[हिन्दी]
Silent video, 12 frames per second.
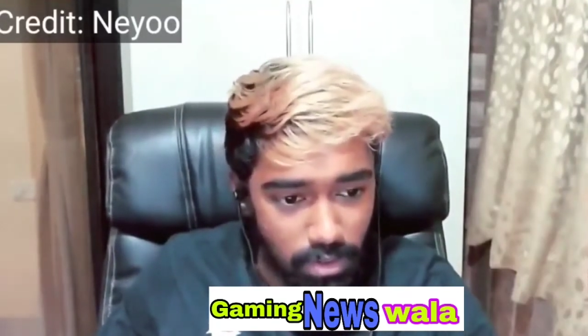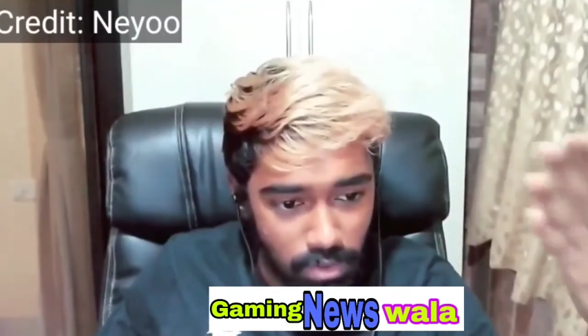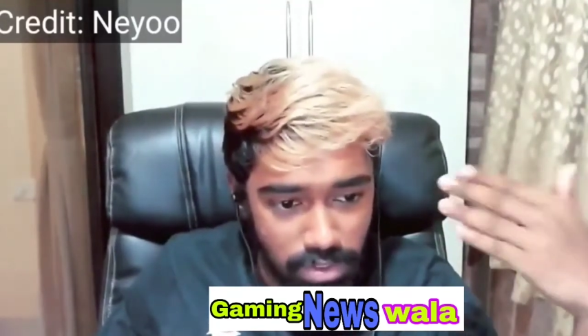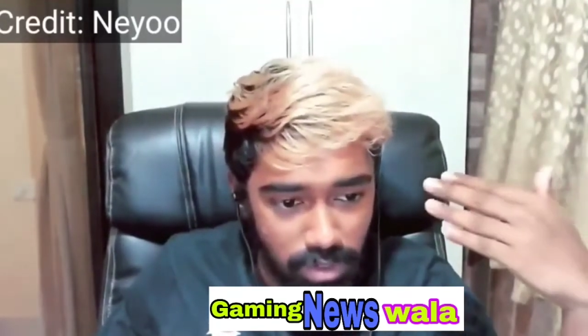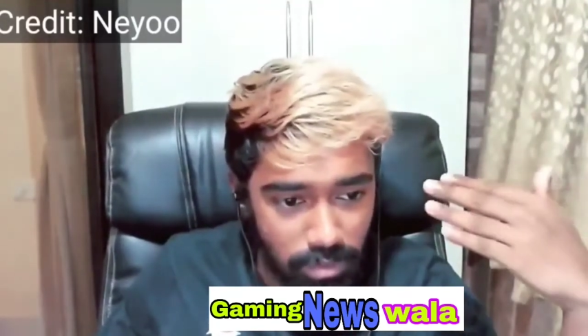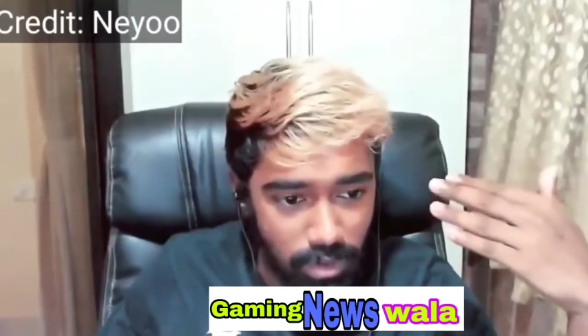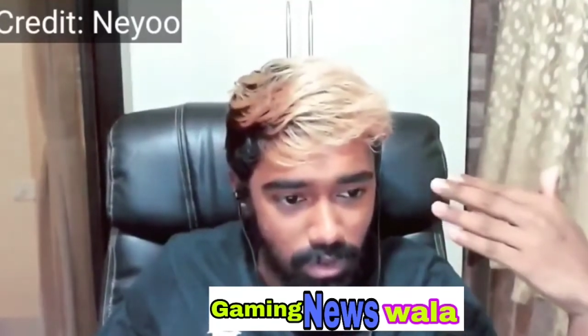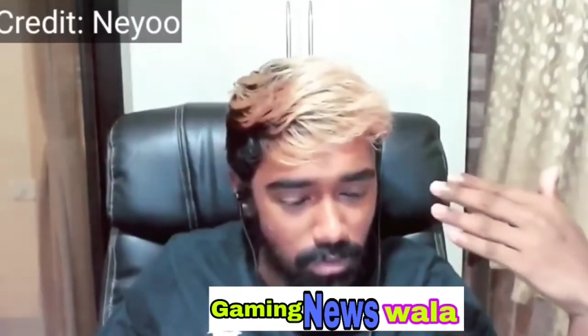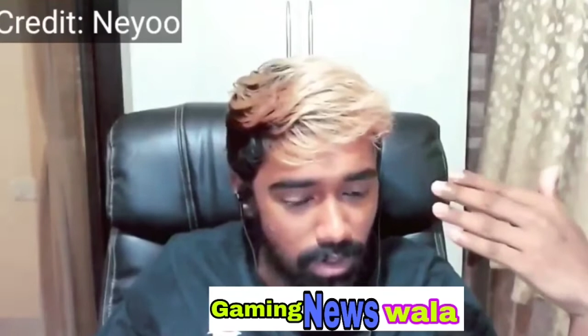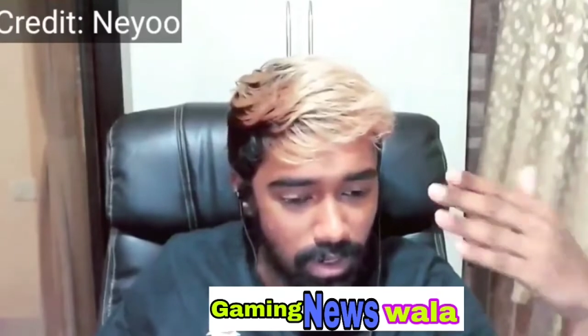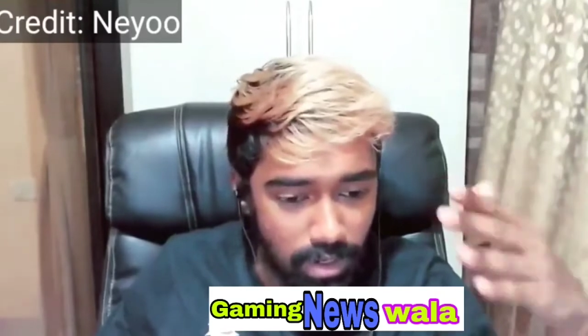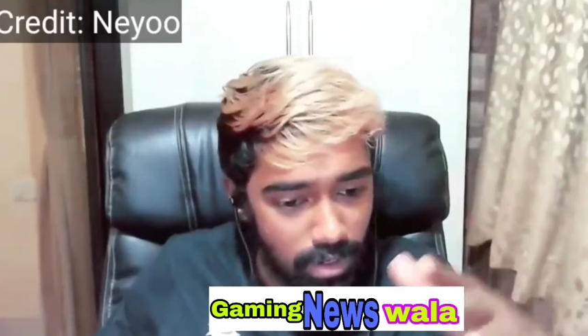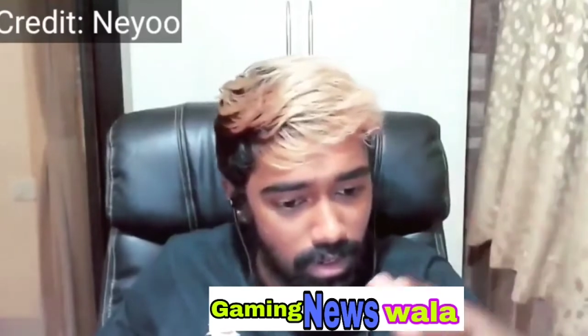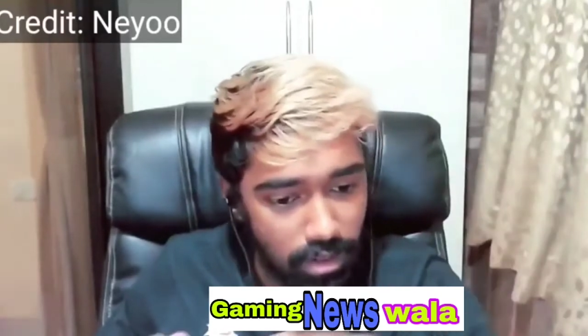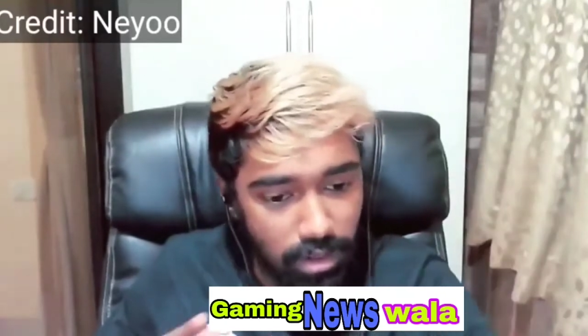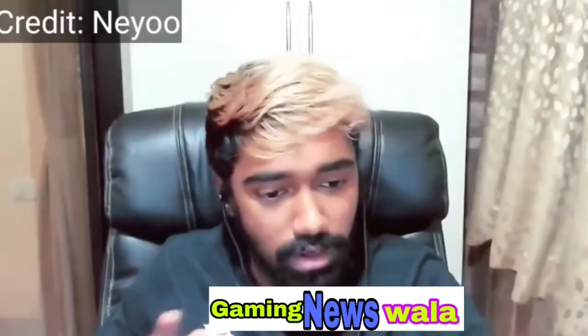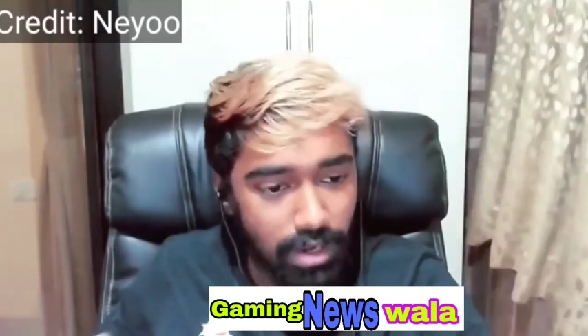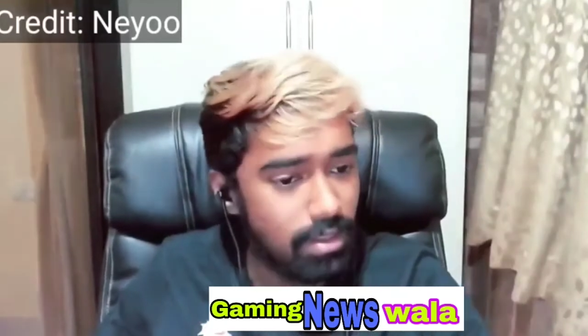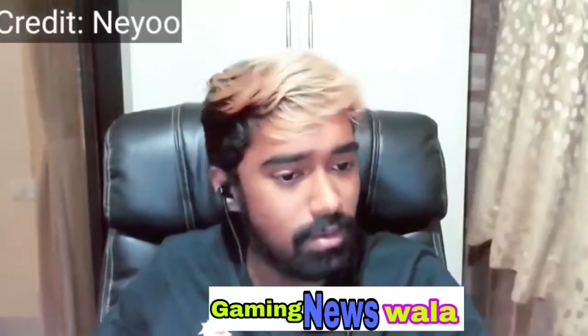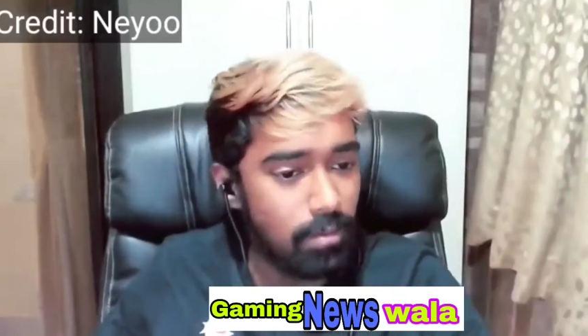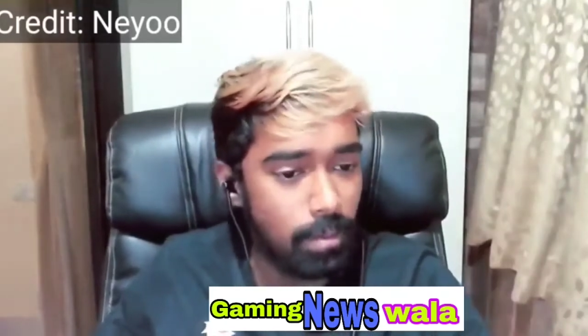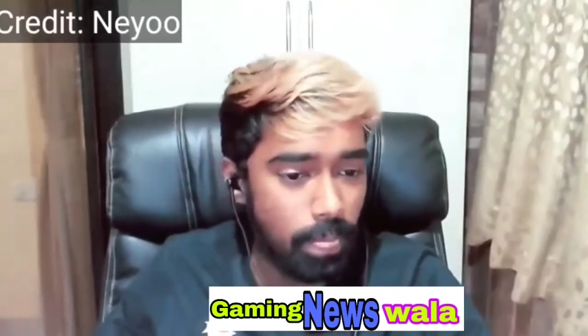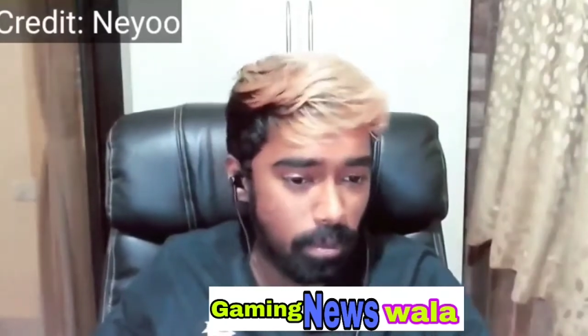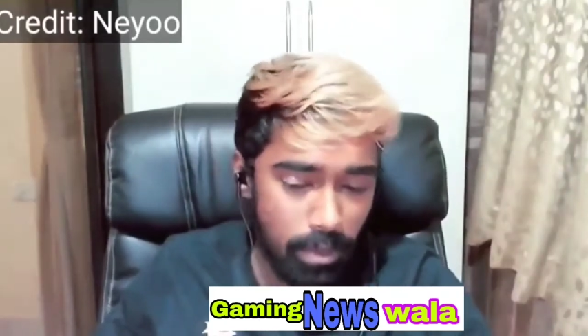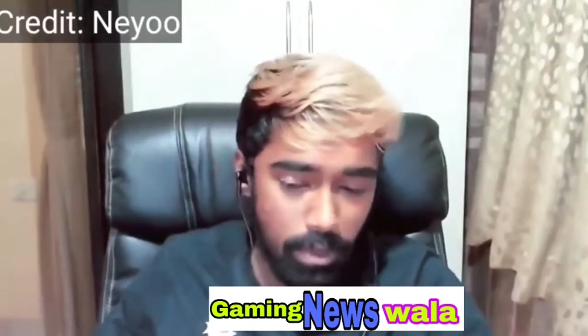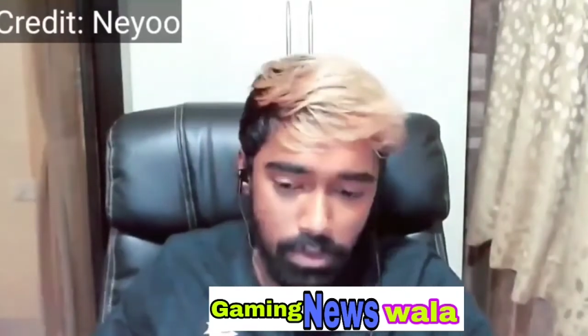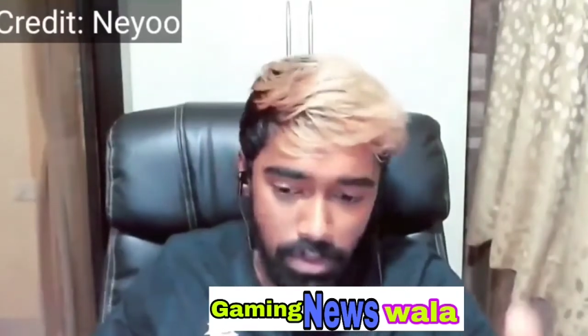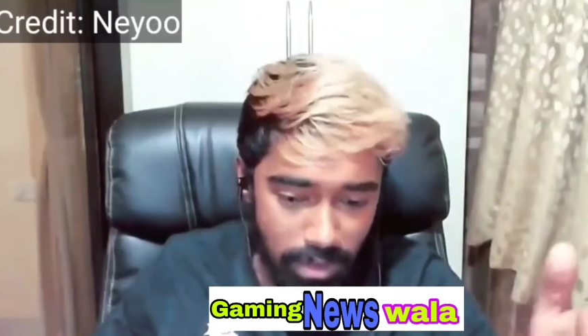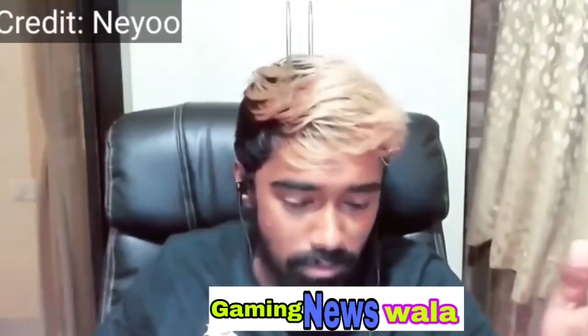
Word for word: उसने मेरे को बोला ख़त्म मैंने उसके